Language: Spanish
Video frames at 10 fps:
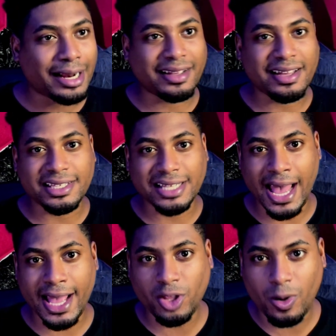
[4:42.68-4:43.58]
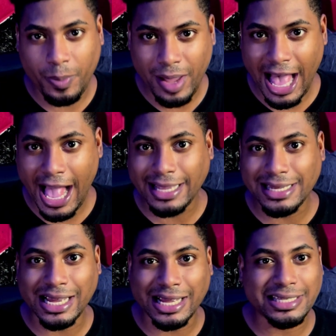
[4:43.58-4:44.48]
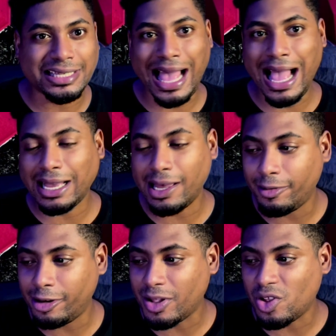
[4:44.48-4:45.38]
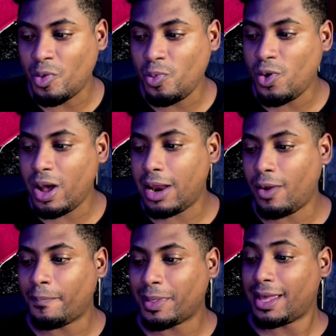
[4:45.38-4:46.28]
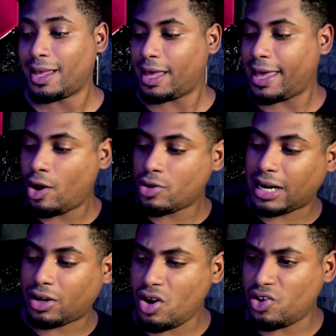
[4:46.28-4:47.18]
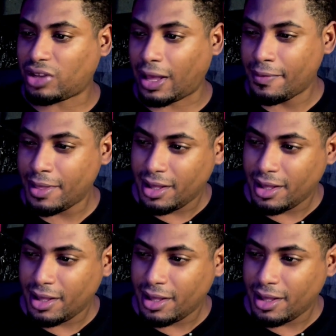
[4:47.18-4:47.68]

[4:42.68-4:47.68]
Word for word: quizás estropear, quizás cansar, que iba a tomar un vuelo, es otra cosa.